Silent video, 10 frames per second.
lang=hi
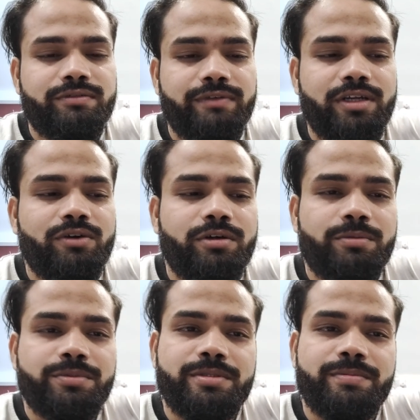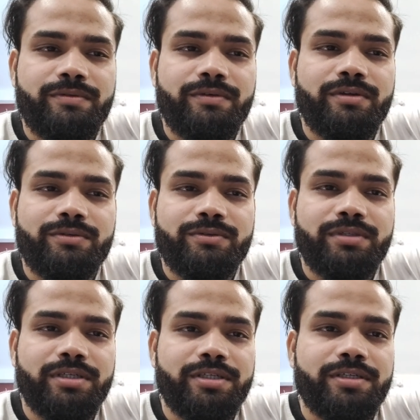फैलाओ आर परिवार को
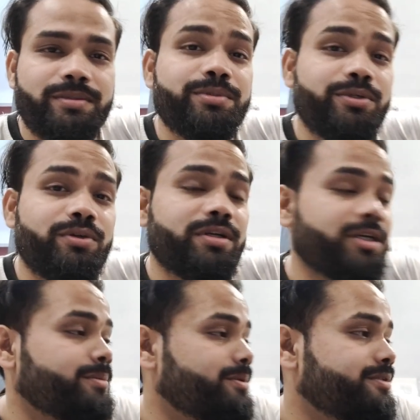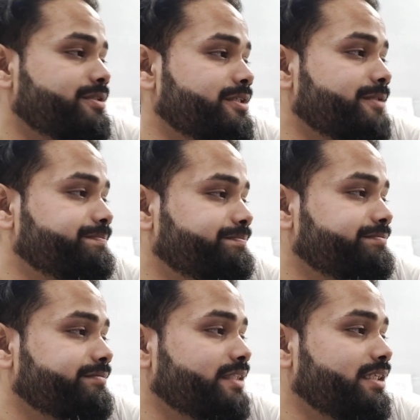ताकि हम भी और आगे बढ़ सकें
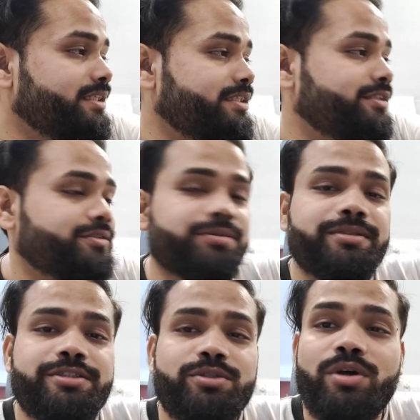तो इट्स